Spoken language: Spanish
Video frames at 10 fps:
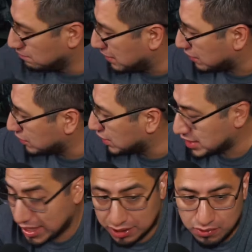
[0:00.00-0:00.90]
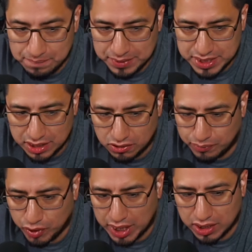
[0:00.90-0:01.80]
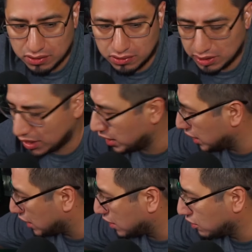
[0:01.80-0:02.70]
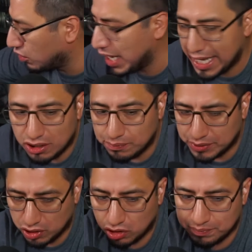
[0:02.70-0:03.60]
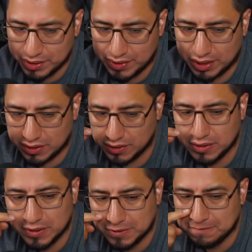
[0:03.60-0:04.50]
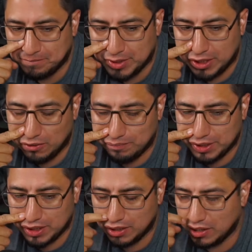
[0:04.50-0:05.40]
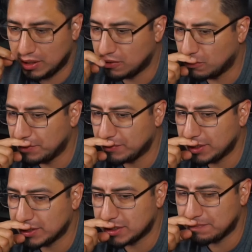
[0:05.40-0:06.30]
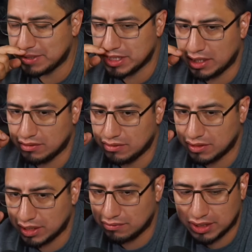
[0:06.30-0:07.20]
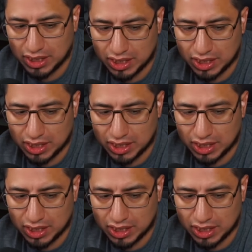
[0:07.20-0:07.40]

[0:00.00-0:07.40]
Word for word: ¿Para cuándo la saga de One Piece arco por arco? Eh, no la hago por el copyright. El, copyright está pesado en cualquier